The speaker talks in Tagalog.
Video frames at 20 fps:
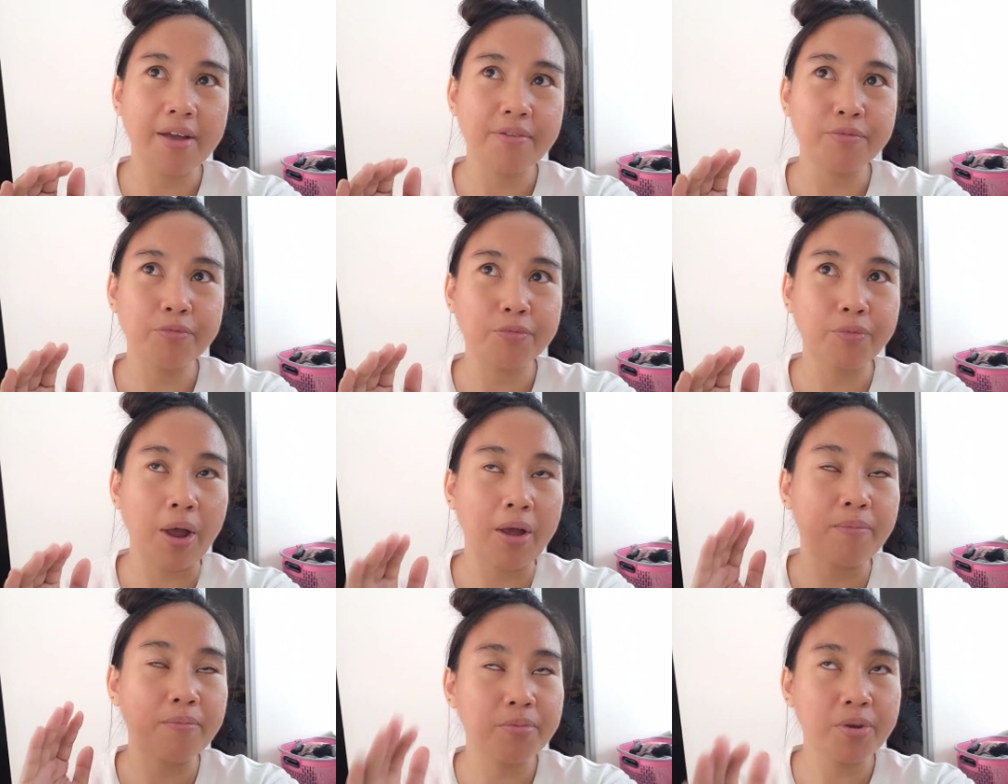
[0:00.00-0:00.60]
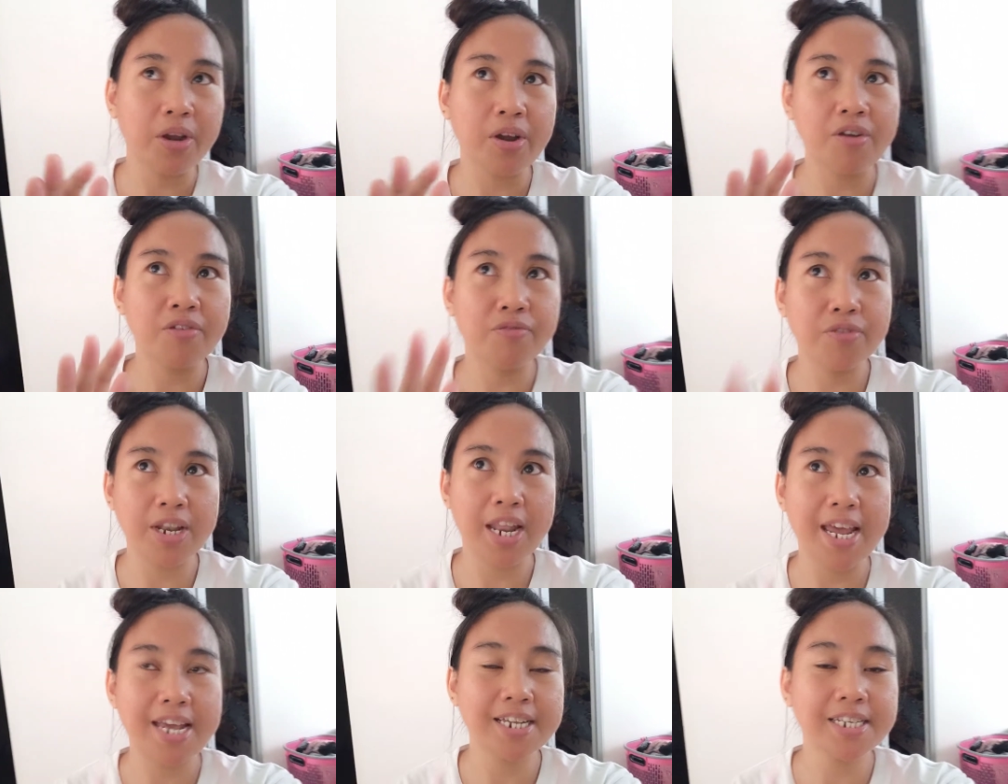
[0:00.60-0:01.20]
I'm, I'm very
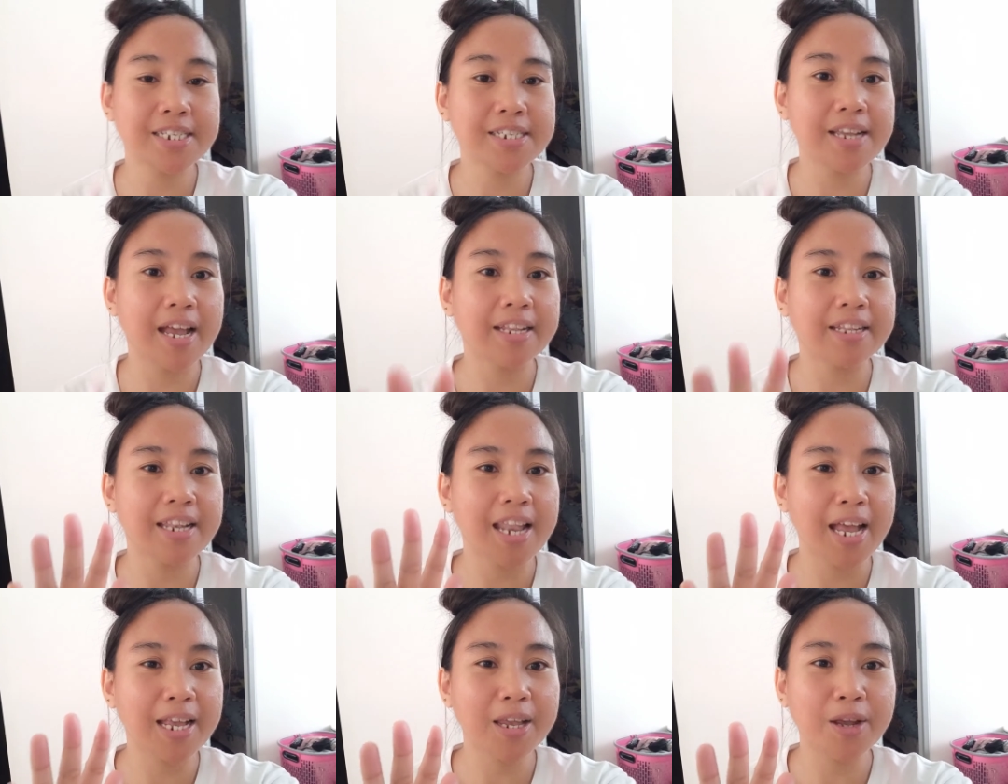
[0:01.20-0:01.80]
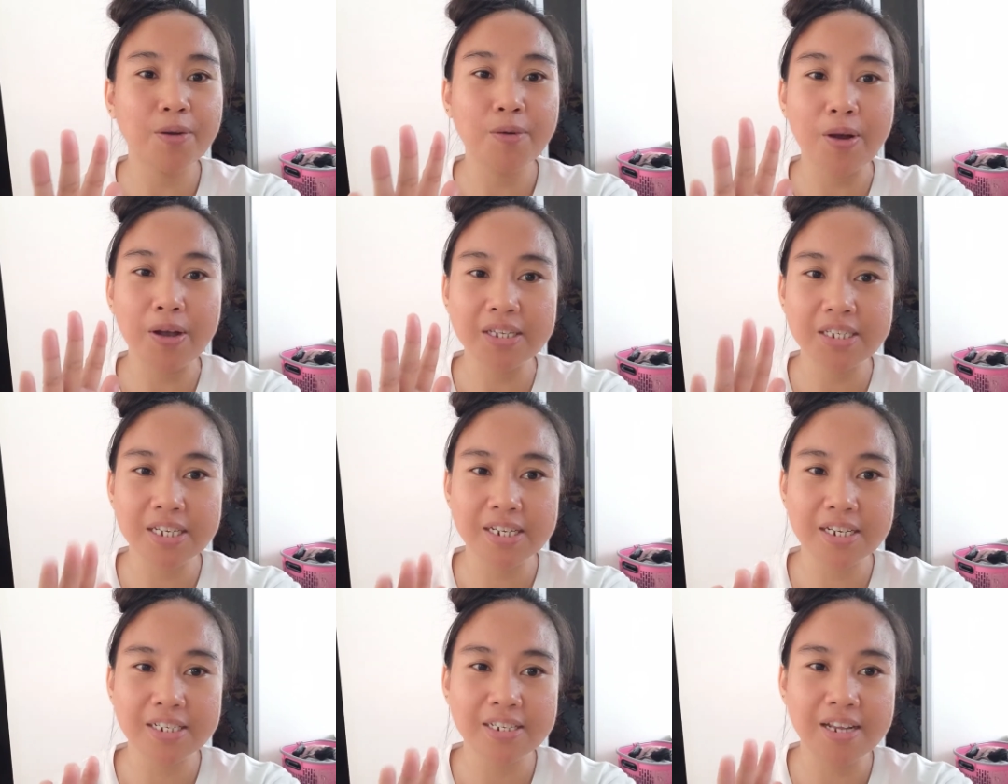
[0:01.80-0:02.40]
blessed at lagi ko nga
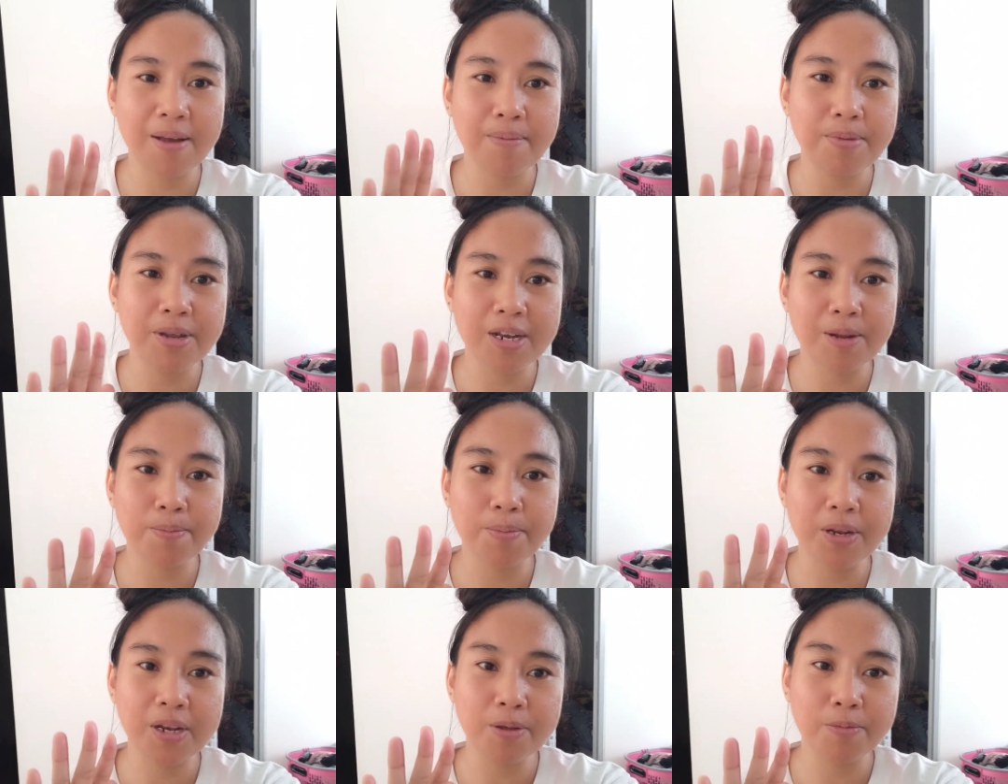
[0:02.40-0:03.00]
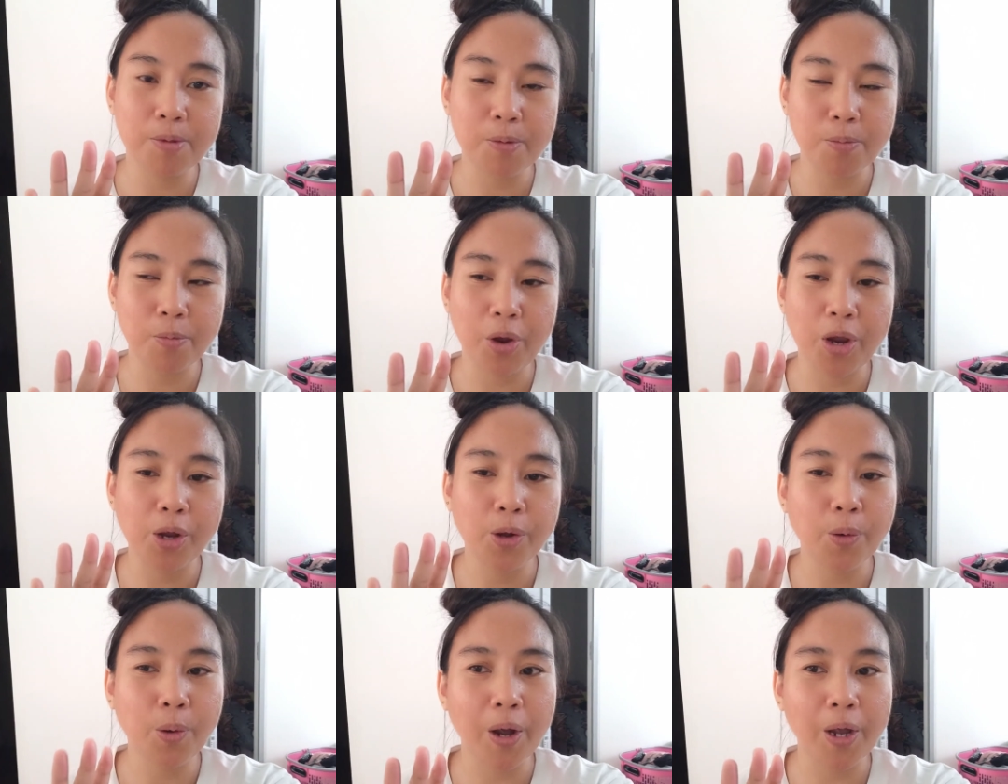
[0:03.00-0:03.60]
sinasabi na
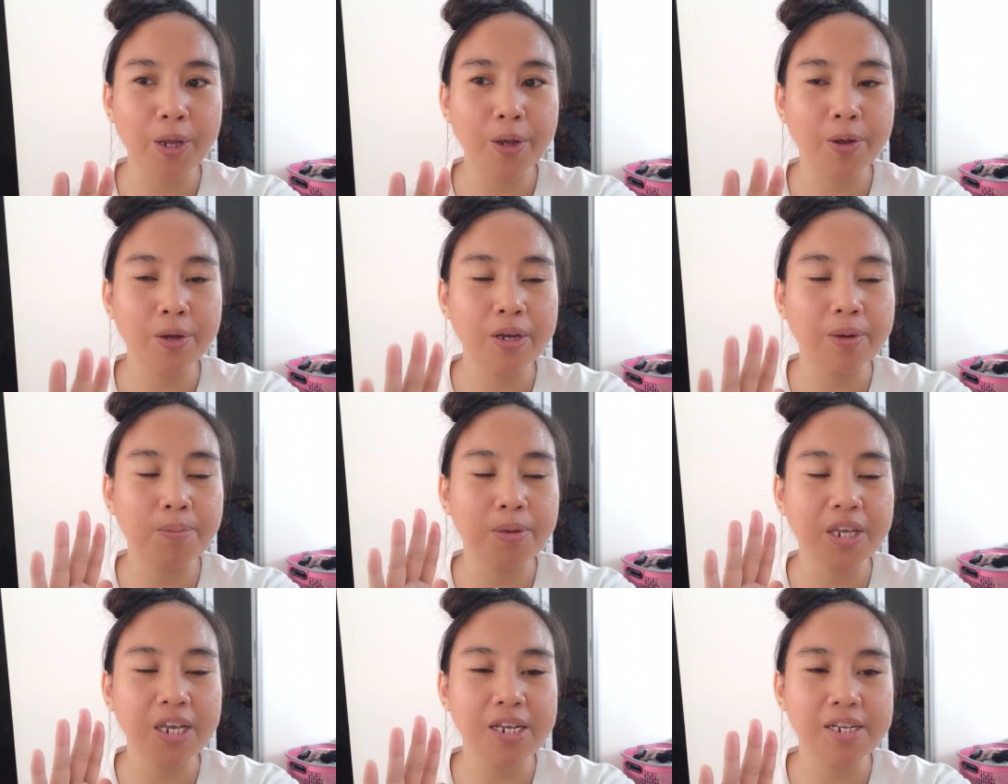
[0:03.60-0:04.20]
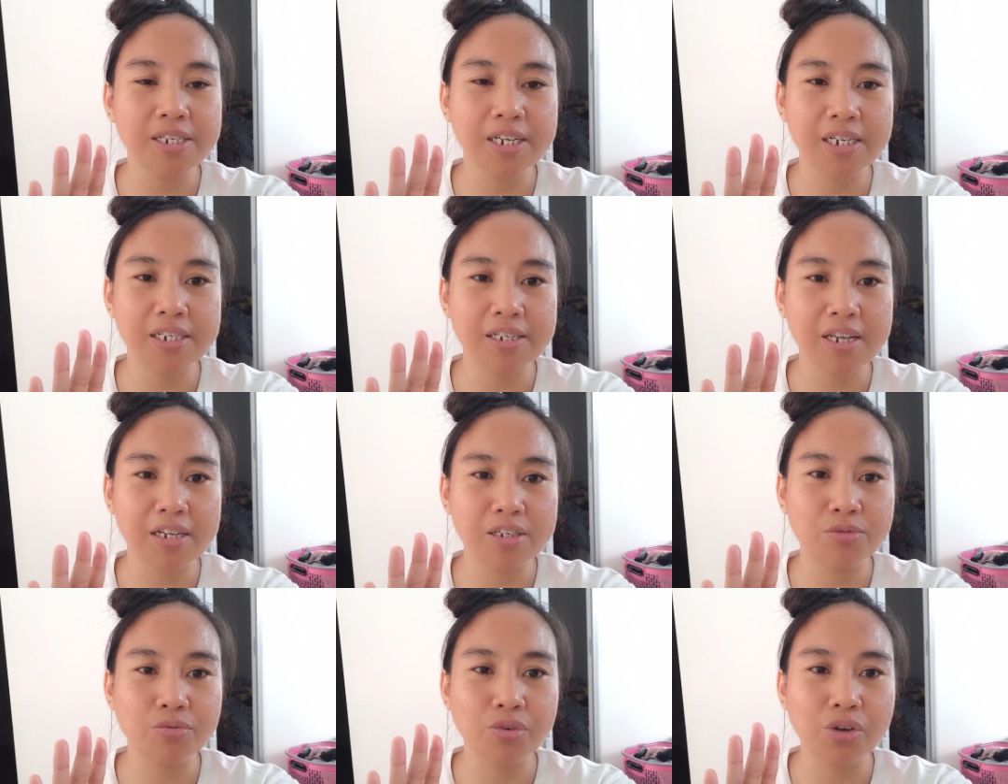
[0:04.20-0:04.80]
pinagpe-pray ko kayo na maging
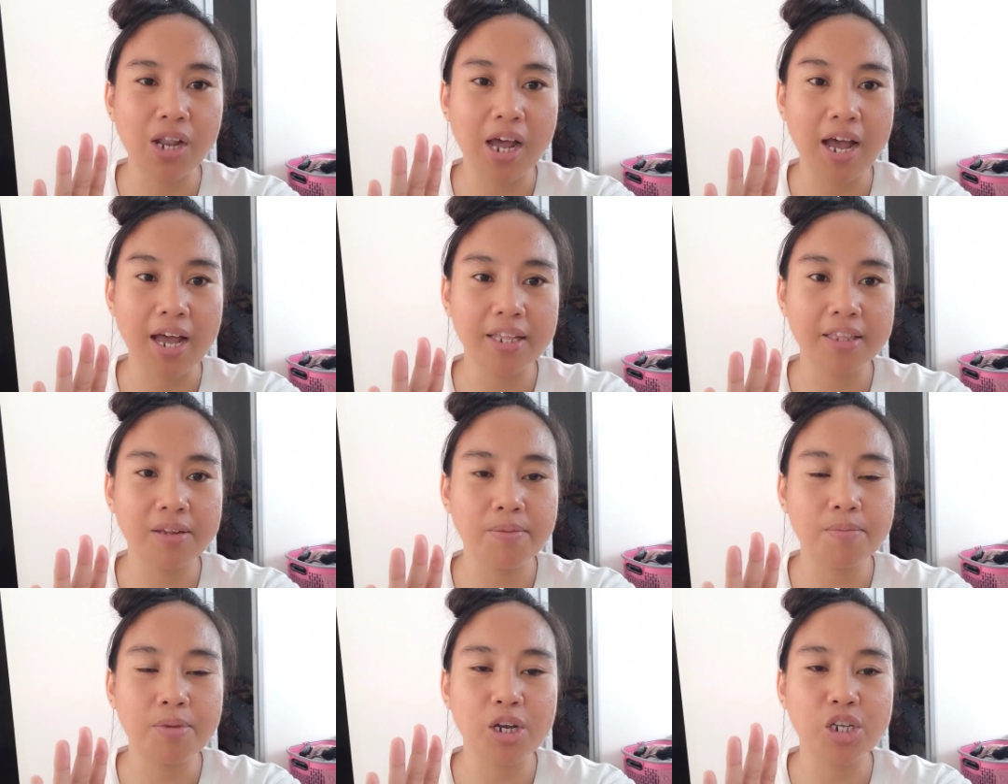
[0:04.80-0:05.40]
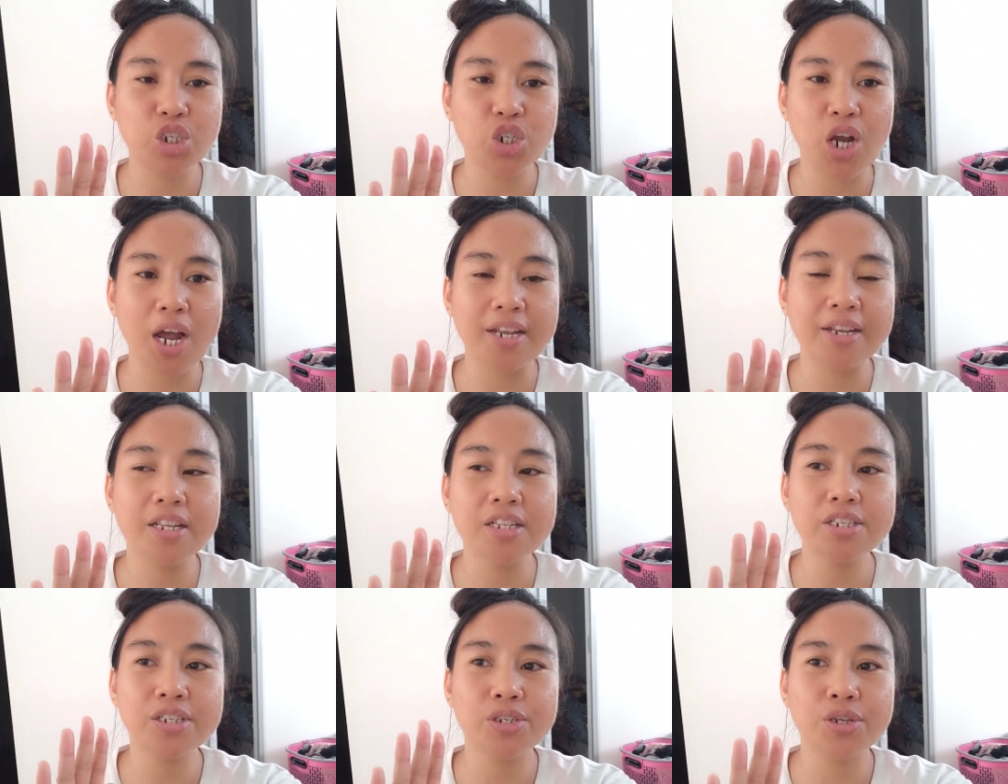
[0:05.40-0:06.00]
successful lahat ng mga
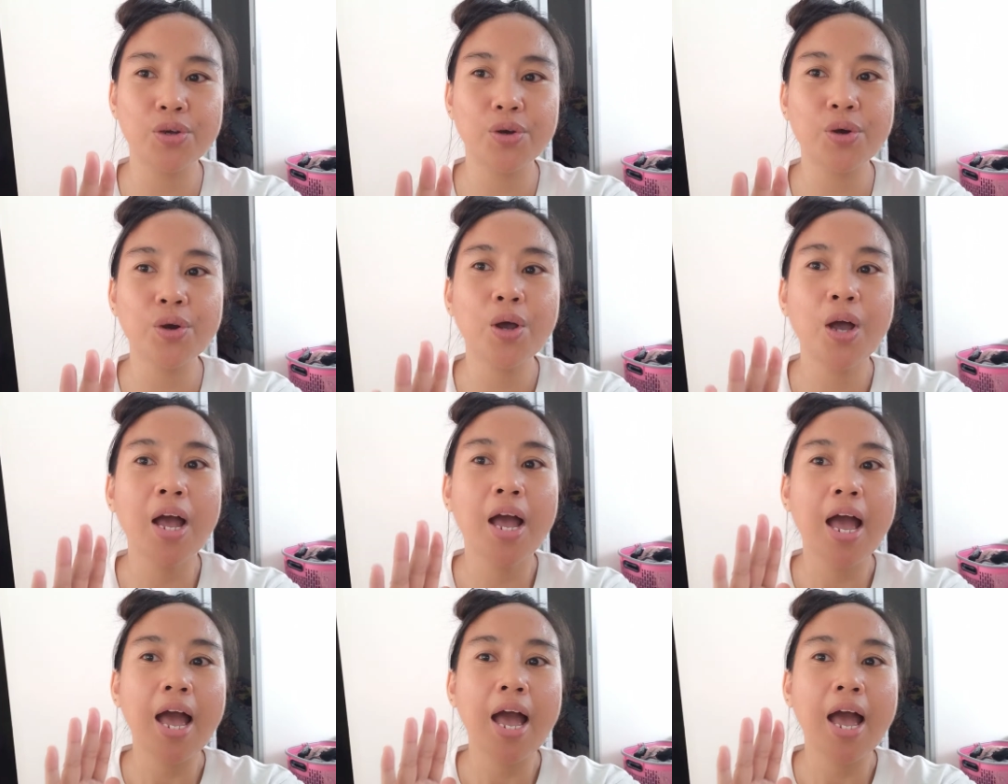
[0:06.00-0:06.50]
channels nyo.